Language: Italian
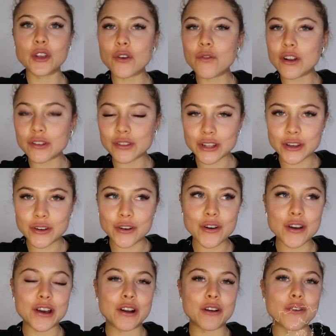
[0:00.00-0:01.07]
Io ve lo
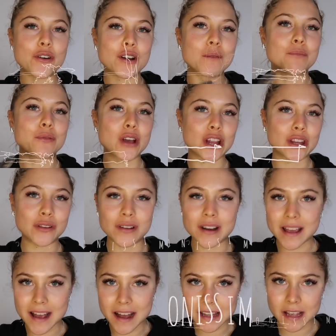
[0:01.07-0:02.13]
dico, ero ancora un pochettino
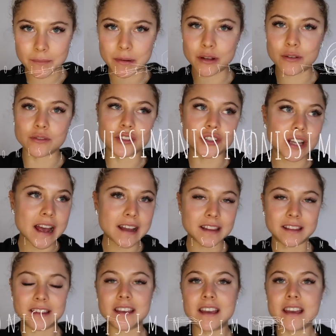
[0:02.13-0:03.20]
legata ai
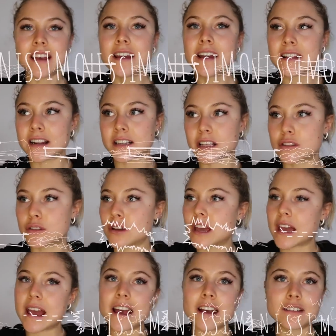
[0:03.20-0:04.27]
preconcetti, nel senso
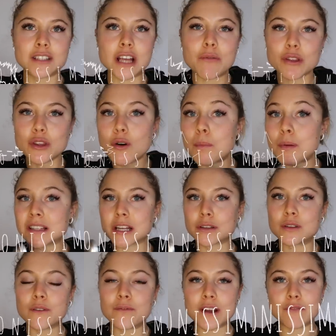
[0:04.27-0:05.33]
che già quando avevo
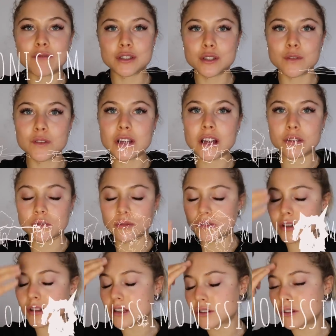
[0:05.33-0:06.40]
pensato di fare questo video ho detto
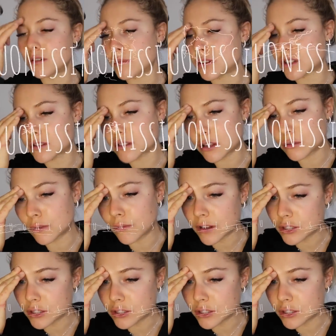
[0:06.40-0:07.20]
di adesso devo mangiare tanto